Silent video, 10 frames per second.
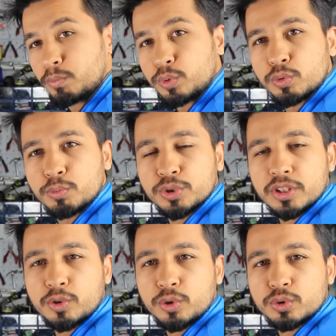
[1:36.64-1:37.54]
Bütün
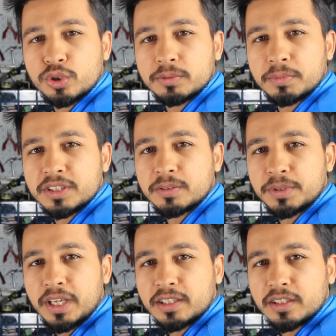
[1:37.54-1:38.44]
bunları kontrol etmek
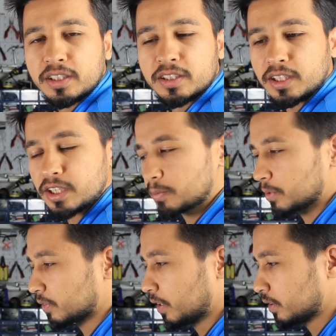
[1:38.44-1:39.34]
için bir ekrana
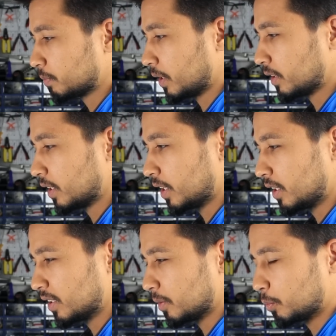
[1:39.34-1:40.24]
ihtiyacımız var. Ben
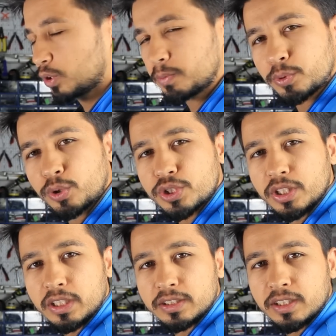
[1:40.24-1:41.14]
genellikle bu tip
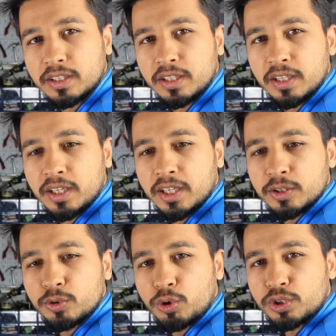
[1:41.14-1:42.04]
projelerde
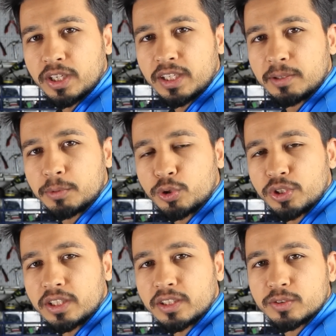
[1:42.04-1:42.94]
Nokia
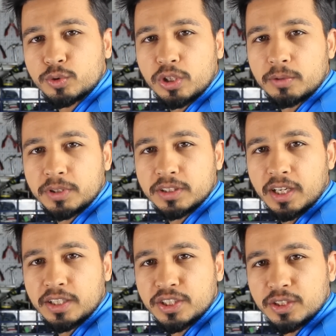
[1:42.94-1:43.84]
5110 ekranı kullanmayı
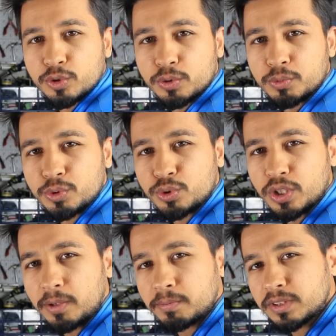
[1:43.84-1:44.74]
tercih ediyorum.
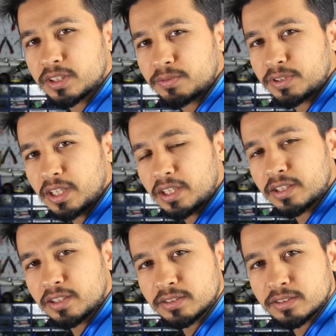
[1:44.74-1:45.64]
Çünkü hem grafik
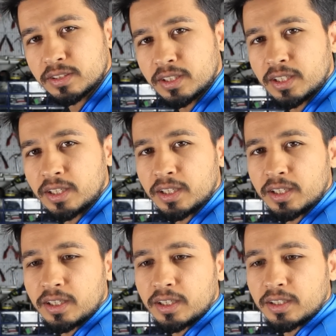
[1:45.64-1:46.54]
ekran
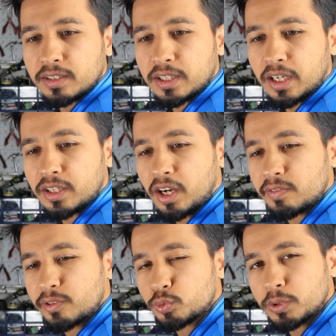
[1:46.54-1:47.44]
yani
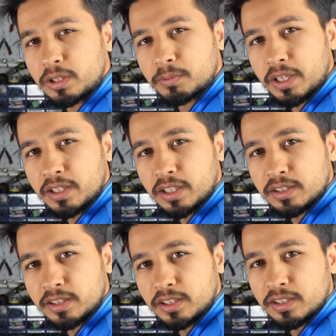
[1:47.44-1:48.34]
alfanumerik bir
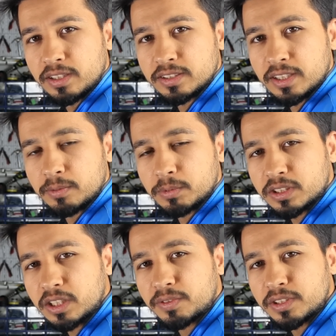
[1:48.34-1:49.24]
ekran değil.
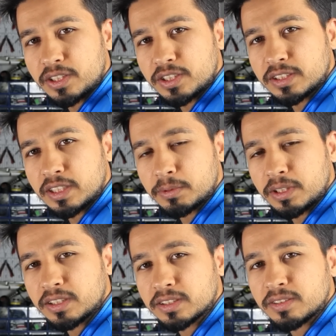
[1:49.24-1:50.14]
İstediğimiz grafiği de
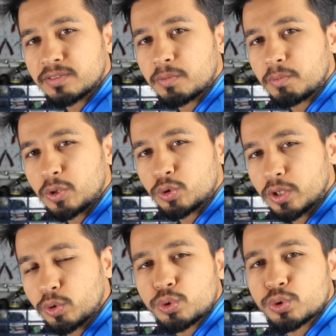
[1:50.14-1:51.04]
çizebiliriz ve
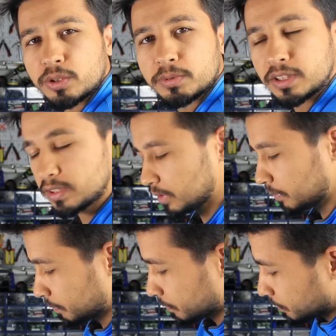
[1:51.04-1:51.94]
menüler oluşturabiliriz.